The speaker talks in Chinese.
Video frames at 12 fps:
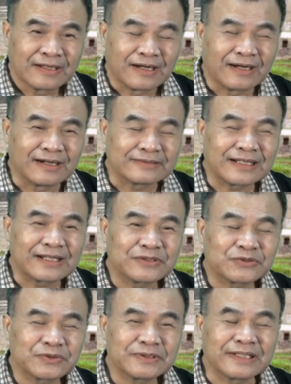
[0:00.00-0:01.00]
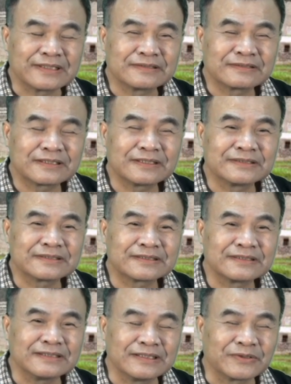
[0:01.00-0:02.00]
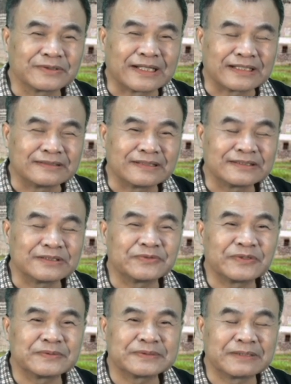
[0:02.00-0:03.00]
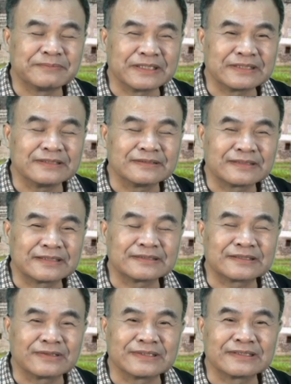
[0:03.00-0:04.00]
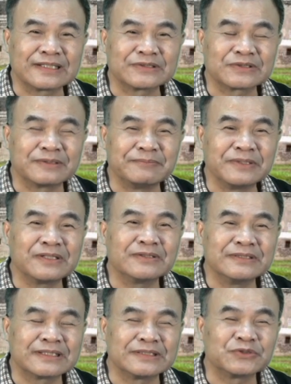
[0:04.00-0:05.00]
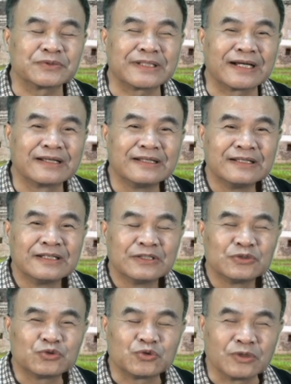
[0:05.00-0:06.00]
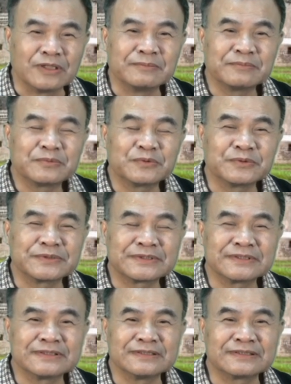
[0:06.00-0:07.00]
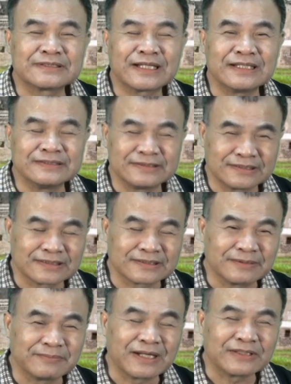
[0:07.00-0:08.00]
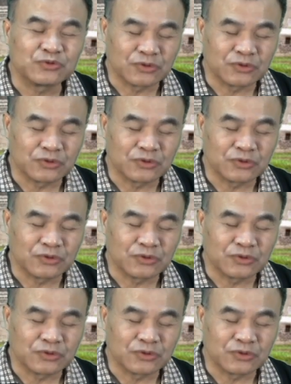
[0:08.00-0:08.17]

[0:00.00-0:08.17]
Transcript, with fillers: 啊，他虽然特赦研究党人，而且恢复他名誉，但是朝廷当中没有一个旧党，全部是蔡京的人马，